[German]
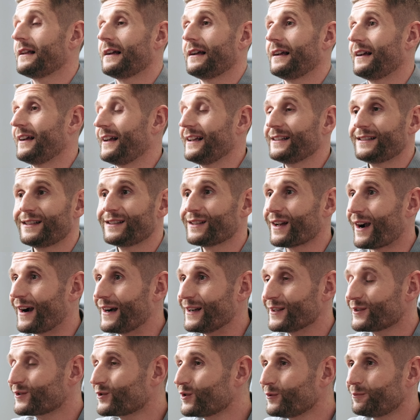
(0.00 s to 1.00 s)
Äh, es ist
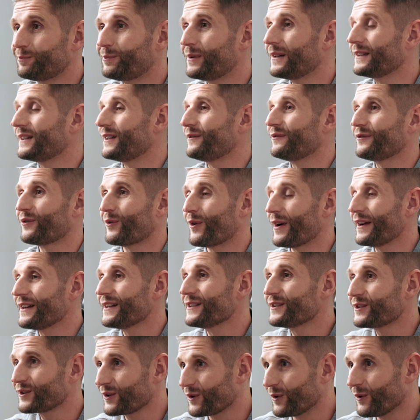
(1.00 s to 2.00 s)
alles super, die
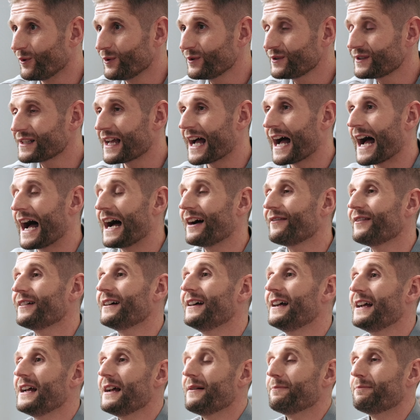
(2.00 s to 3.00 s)
Freude ist groß,
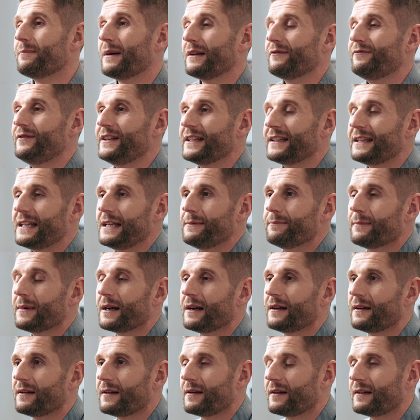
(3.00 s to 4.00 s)
aber man wird
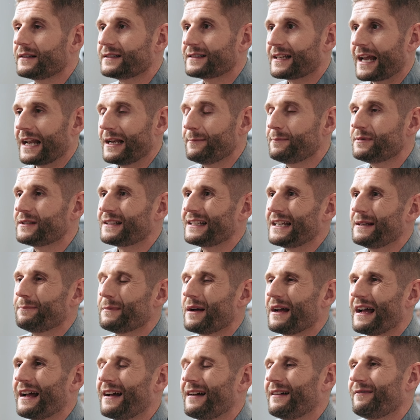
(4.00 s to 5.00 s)
immer selbst
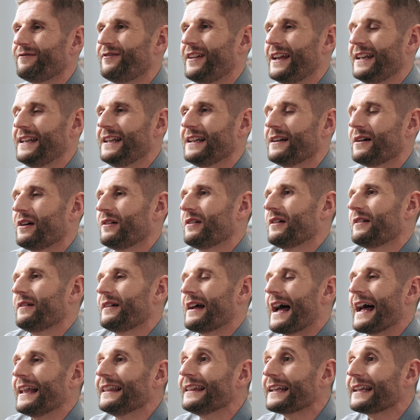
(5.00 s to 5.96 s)
immer weniger oder